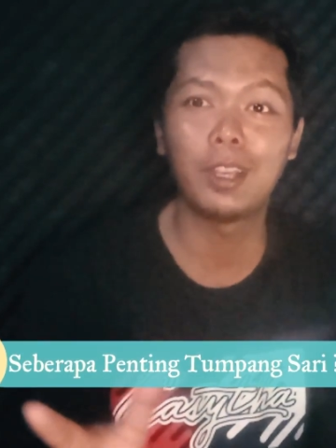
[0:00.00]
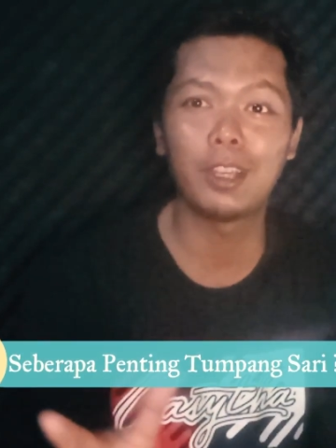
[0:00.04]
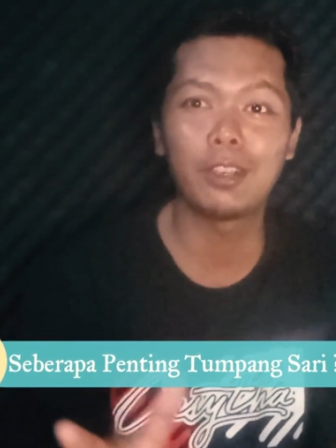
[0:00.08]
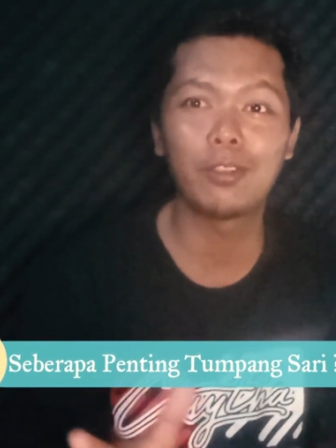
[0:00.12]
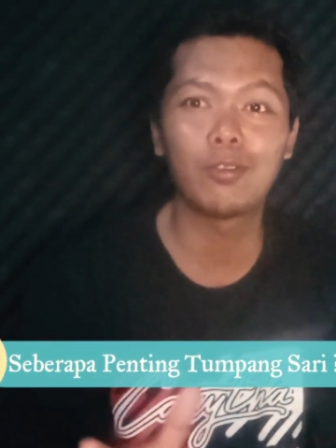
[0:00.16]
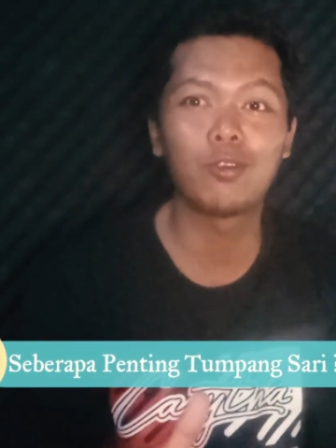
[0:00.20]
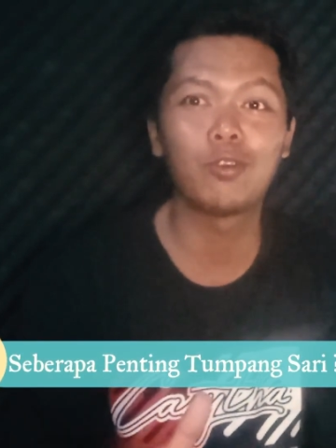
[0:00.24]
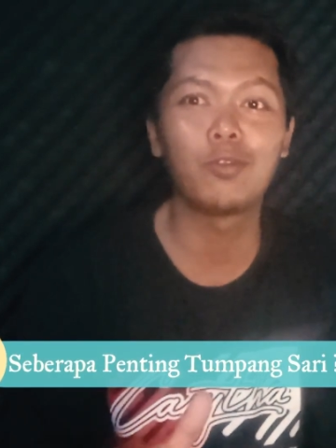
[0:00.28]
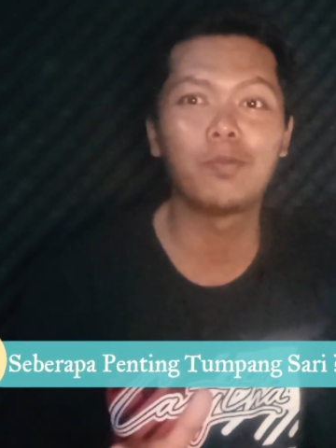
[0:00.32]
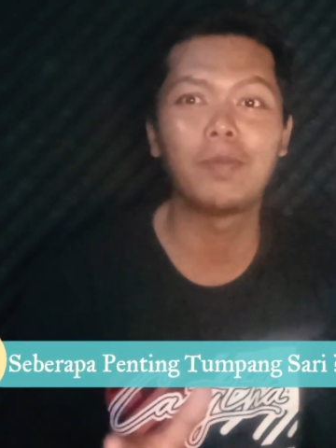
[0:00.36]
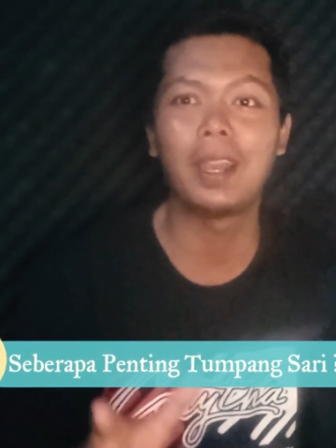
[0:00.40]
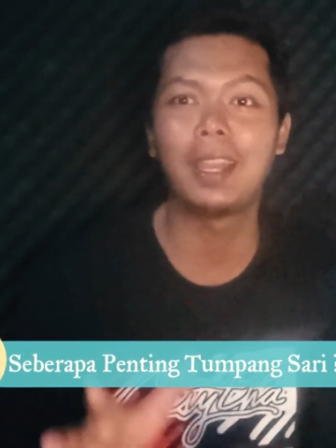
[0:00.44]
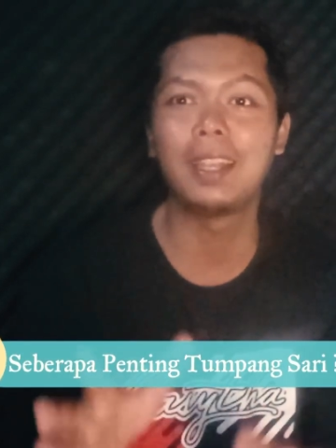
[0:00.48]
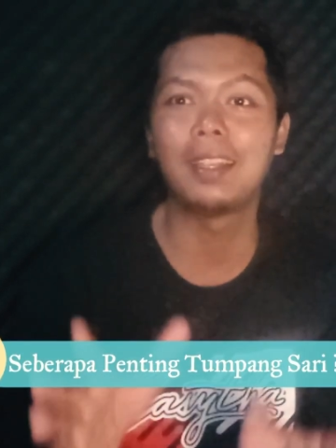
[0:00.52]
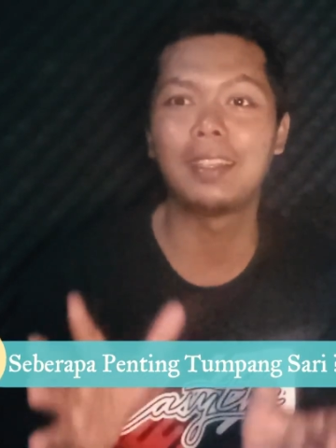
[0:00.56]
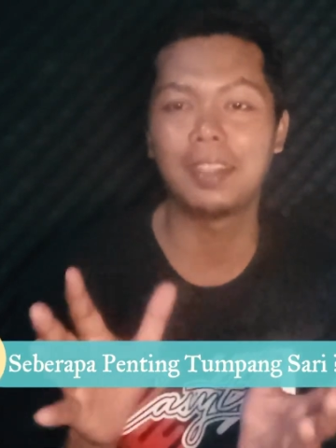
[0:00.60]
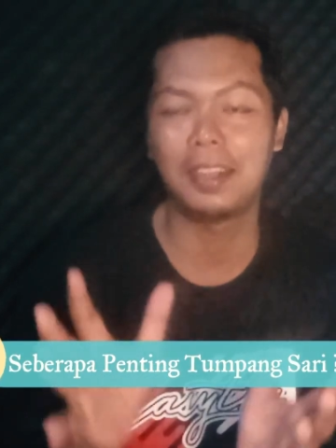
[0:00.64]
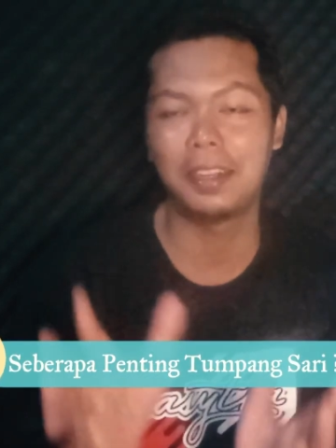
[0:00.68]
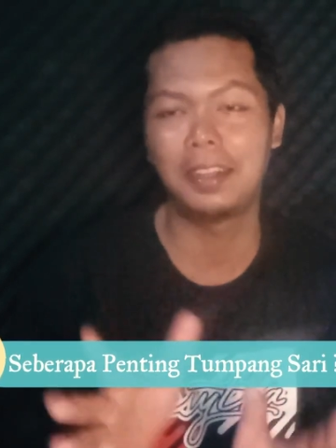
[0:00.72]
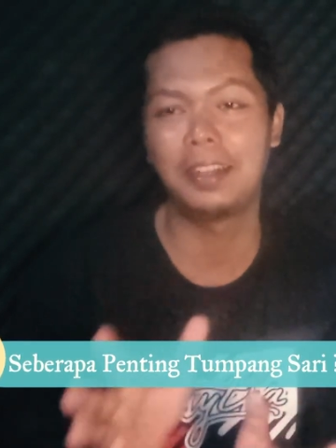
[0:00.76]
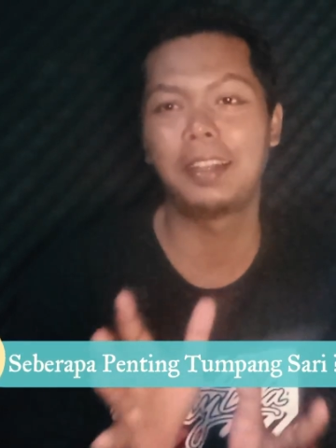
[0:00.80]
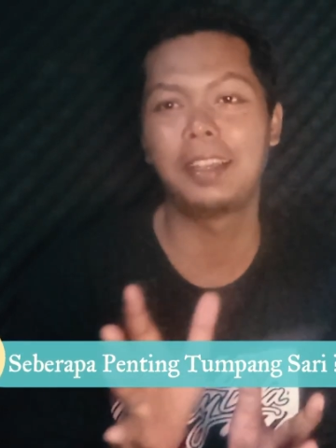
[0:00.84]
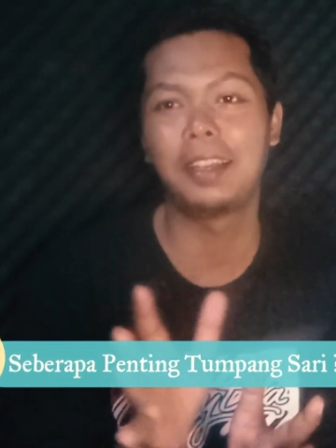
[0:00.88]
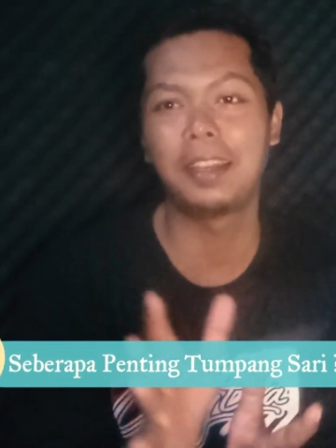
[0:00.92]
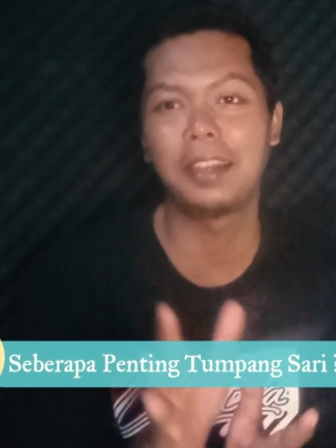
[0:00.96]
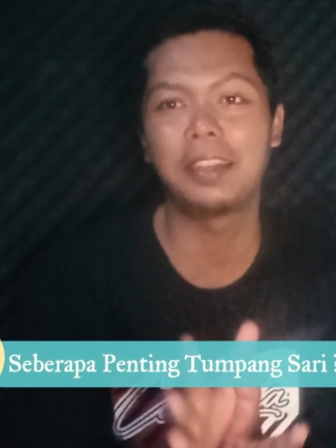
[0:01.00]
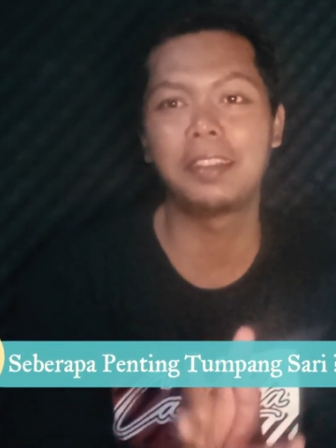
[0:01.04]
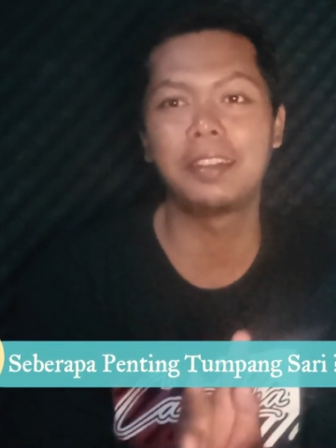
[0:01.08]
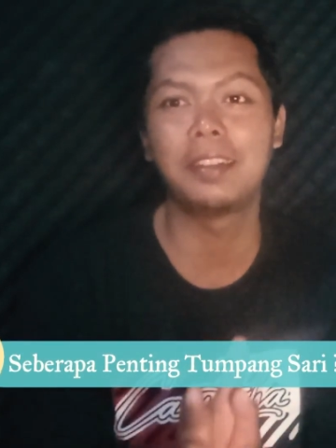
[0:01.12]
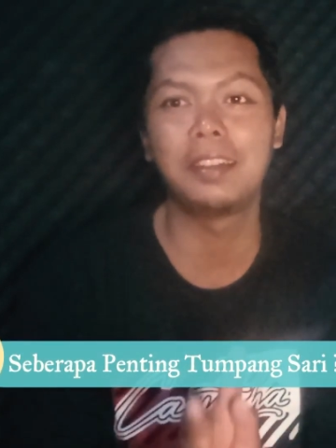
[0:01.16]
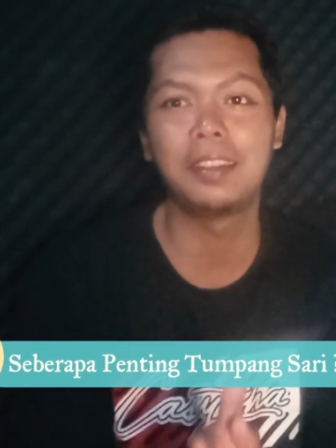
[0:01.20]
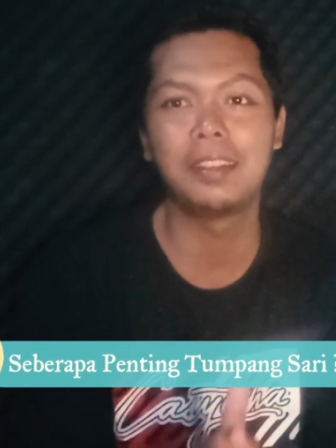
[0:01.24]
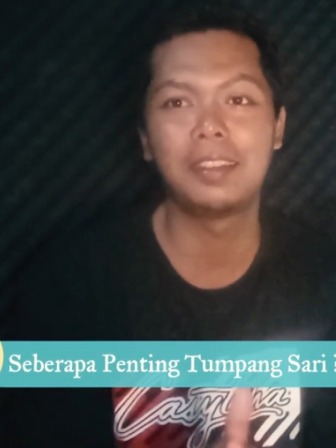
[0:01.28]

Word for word: Back to my channel ya guys,